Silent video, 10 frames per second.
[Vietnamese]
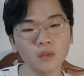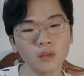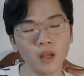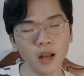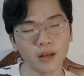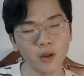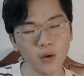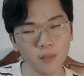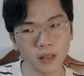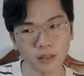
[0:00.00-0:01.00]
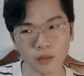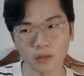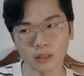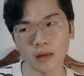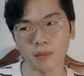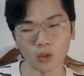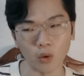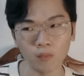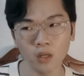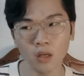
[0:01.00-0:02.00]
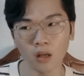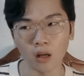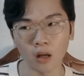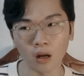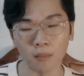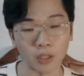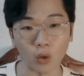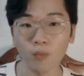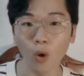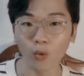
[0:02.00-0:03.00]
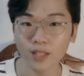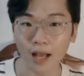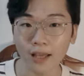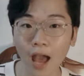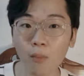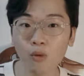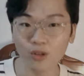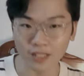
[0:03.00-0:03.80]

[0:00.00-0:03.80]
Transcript: Nên là nếu mà được thì mình cũng thủ sẵn cái áo mưa